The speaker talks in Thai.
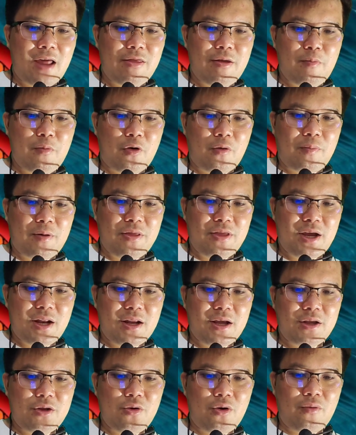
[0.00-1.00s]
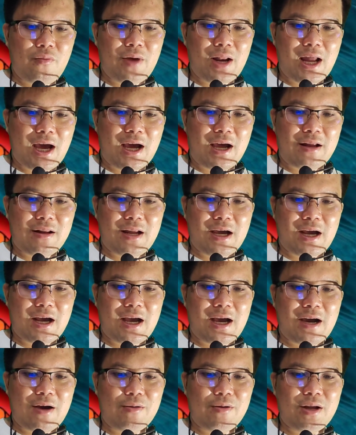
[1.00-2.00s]
756%ในช่วงเวลาดัง
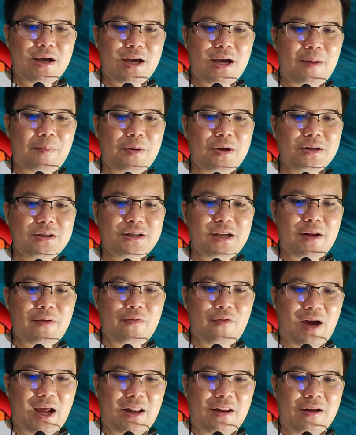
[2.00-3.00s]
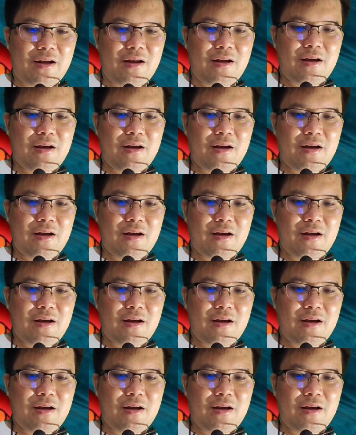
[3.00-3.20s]
กล่าวนะครับ คือ7วัน